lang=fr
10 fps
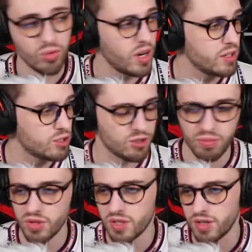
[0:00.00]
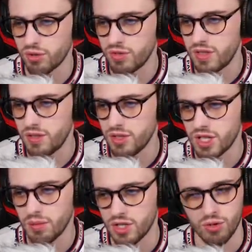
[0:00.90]
coup, voilà, je pense avoir tout dit. Si
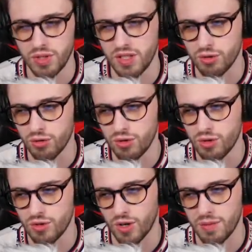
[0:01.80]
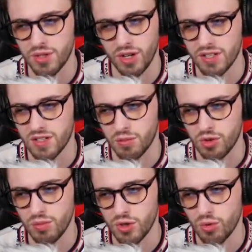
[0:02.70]
jamais j'oublie des trucs, sera mis dans la
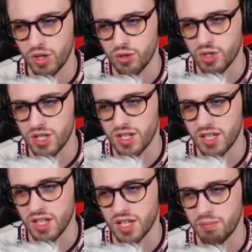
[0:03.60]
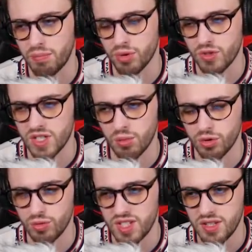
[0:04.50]
description, mais je crois que j'ai potentiellement
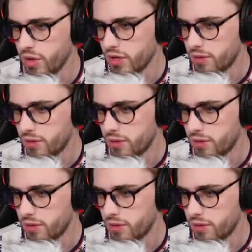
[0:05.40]
tout dit. Oh oui